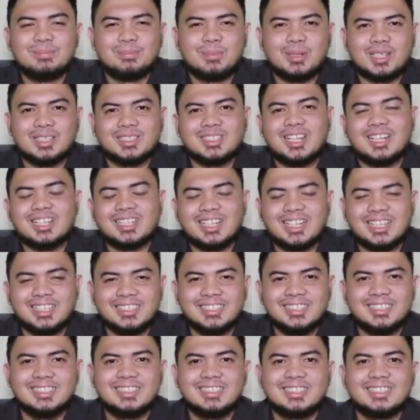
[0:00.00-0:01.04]

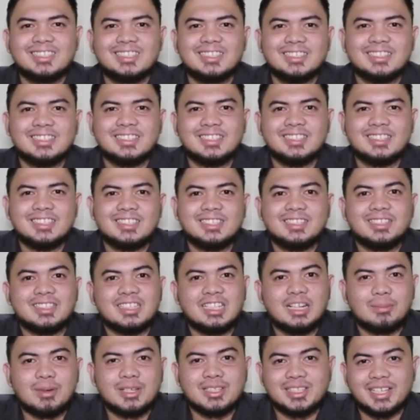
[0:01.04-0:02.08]
Perkenalkan,
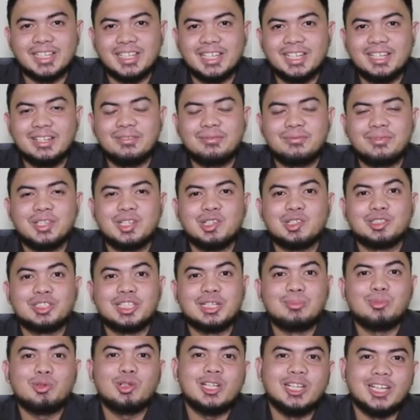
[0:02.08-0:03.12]
nama saya Vino
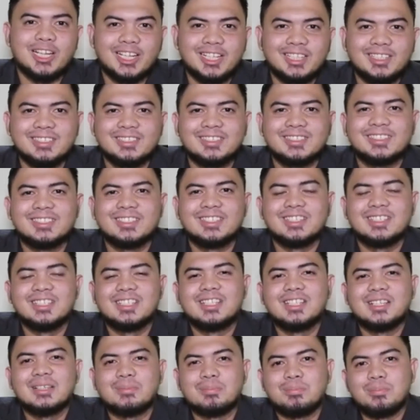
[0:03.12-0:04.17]
Trimulia,
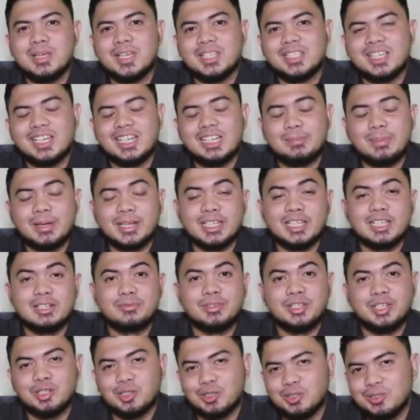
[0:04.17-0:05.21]
biasa dipanggil
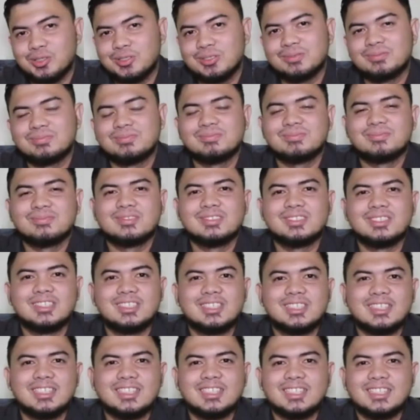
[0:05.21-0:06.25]
Vino.
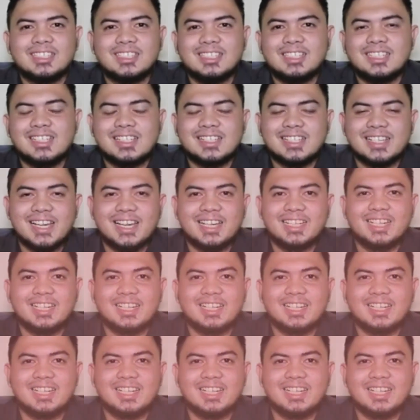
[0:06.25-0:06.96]
Saya